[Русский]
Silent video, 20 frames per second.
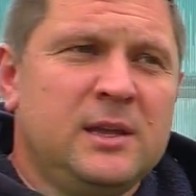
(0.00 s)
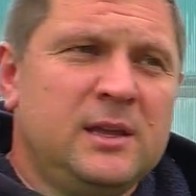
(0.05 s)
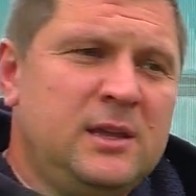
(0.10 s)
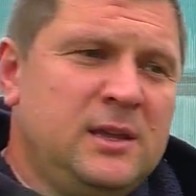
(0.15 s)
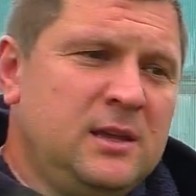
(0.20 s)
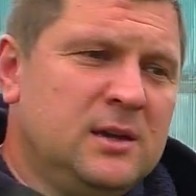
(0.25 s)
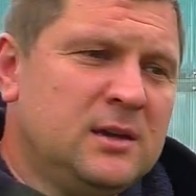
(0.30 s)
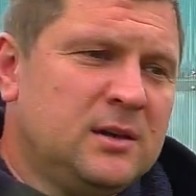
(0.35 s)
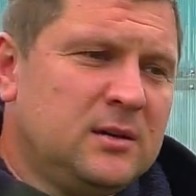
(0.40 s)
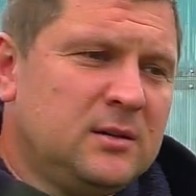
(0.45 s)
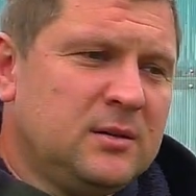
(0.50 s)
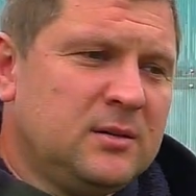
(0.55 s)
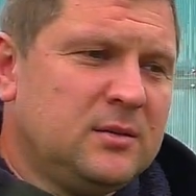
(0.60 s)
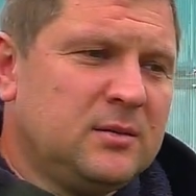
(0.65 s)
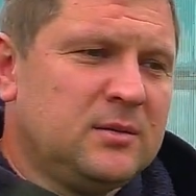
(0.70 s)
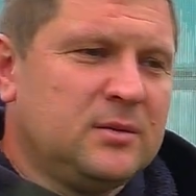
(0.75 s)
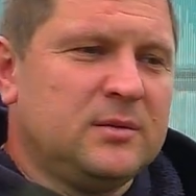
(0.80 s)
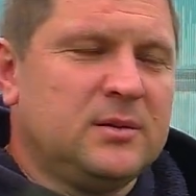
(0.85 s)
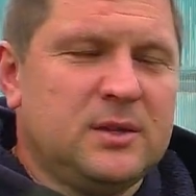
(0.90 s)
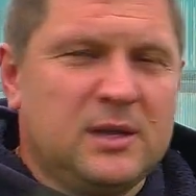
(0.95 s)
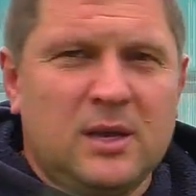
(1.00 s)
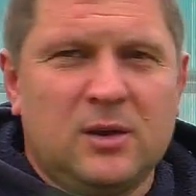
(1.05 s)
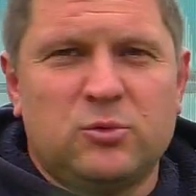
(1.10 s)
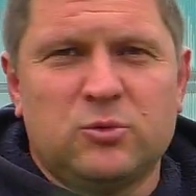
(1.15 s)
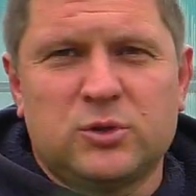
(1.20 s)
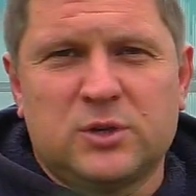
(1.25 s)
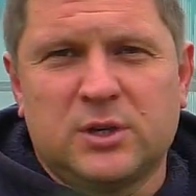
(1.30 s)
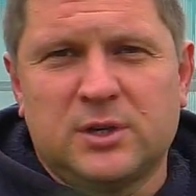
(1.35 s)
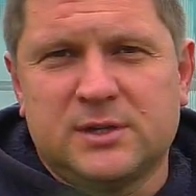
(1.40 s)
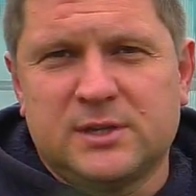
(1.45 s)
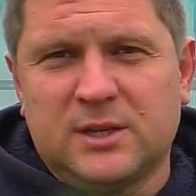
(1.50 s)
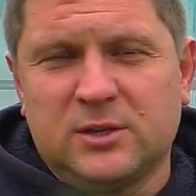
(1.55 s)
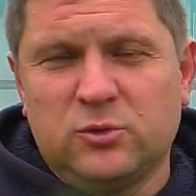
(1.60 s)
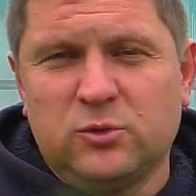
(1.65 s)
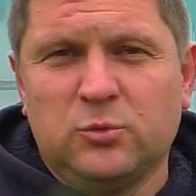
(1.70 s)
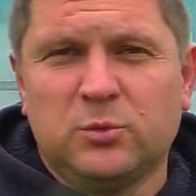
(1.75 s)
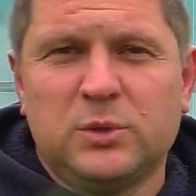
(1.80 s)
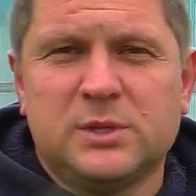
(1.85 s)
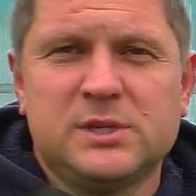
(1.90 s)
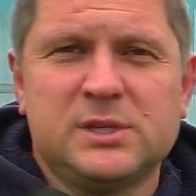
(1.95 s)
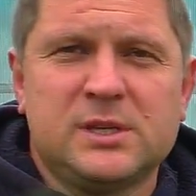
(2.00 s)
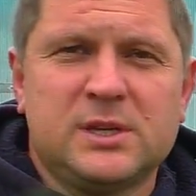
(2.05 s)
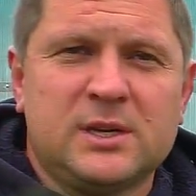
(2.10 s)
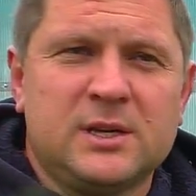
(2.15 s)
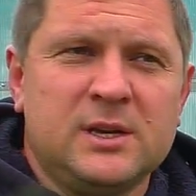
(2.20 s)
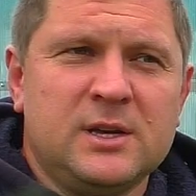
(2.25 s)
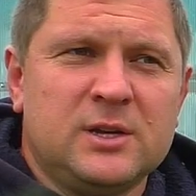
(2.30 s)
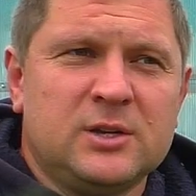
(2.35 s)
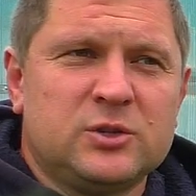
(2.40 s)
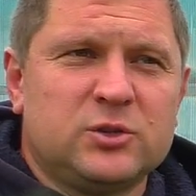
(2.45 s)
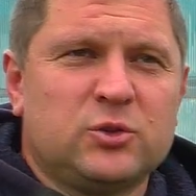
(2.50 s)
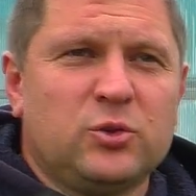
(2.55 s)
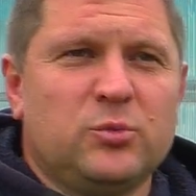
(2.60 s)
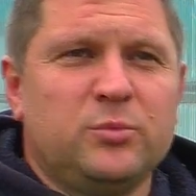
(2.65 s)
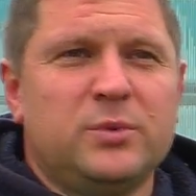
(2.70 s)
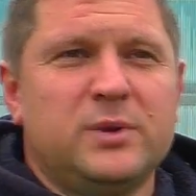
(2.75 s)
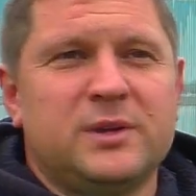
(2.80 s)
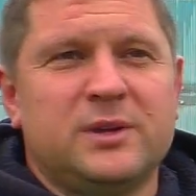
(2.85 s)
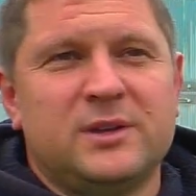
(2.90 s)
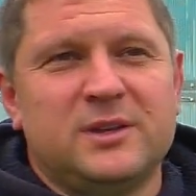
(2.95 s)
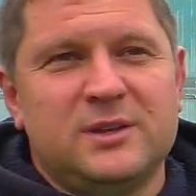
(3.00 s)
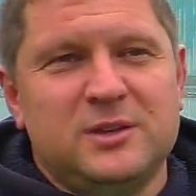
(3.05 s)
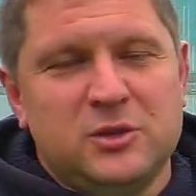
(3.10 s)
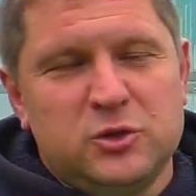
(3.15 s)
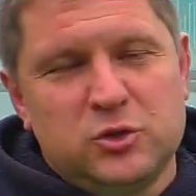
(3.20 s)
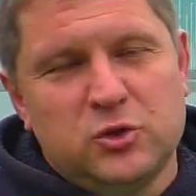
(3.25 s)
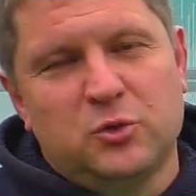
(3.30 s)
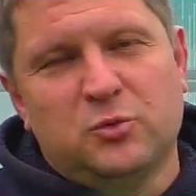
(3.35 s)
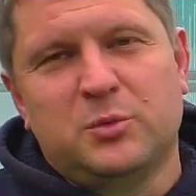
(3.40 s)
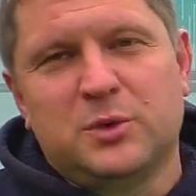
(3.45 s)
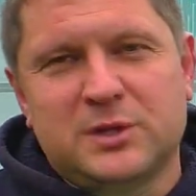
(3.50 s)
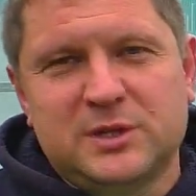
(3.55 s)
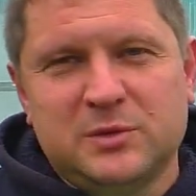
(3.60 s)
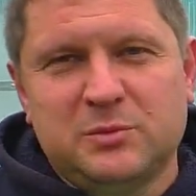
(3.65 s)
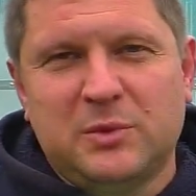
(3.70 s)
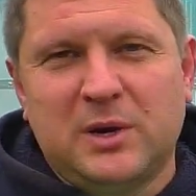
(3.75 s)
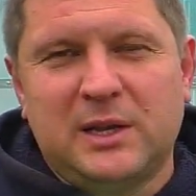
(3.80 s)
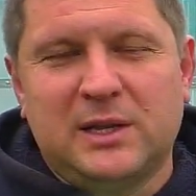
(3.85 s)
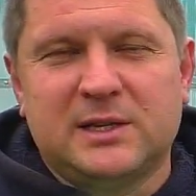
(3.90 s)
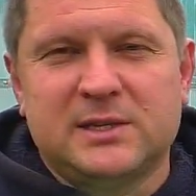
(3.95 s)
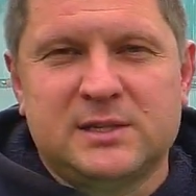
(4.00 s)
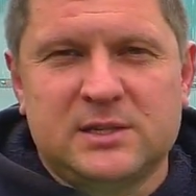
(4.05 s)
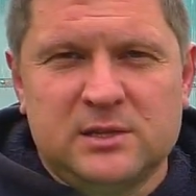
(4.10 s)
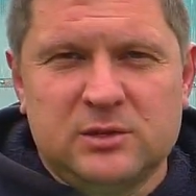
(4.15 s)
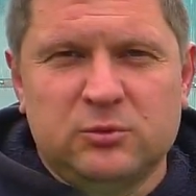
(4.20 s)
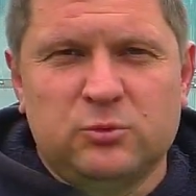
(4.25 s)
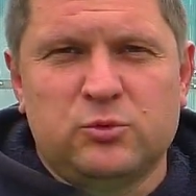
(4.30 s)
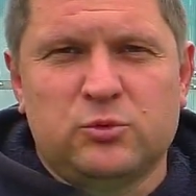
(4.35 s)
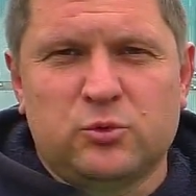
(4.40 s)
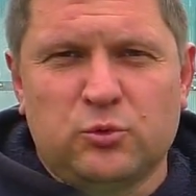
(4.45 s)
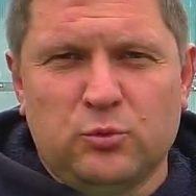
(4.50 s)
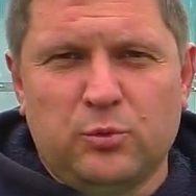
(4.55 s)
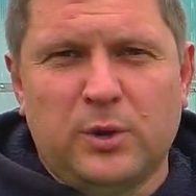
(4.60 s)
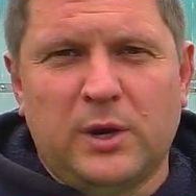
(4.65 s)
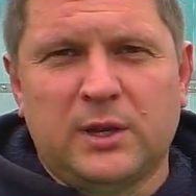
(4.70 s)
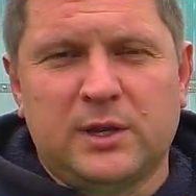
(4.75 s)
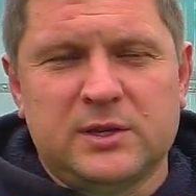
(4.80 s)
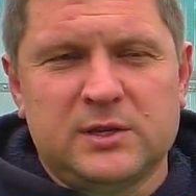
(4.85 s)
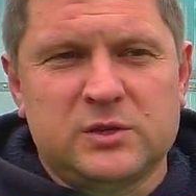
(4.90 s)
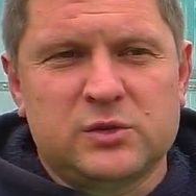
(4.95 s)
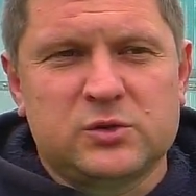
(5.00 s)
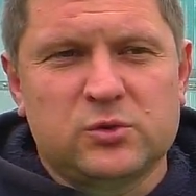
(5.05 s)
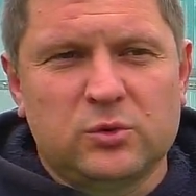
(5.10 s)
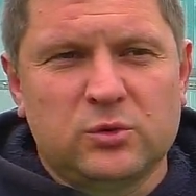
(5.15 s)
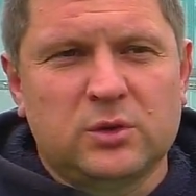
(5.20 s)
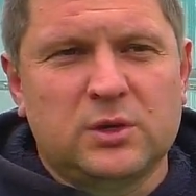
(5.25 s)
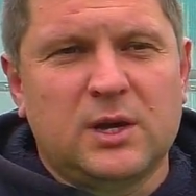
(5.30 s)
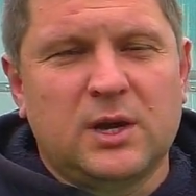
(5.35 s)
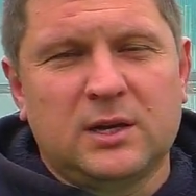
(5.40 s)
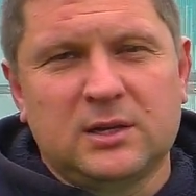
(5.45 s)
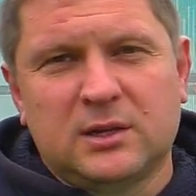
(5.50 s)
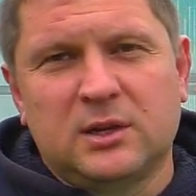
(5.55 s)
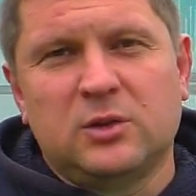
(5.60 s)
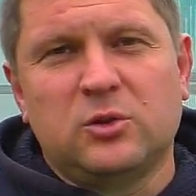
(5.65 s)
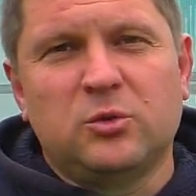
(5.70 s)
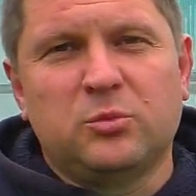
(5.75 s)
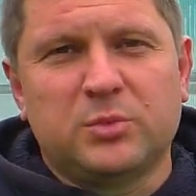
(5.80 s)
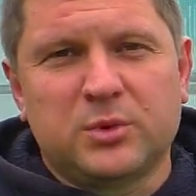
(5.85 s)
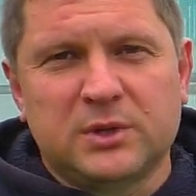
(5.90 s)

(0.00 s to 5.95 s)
и я уже задумался, чтобы еще максимально затянуть купальный сезон, как-то ее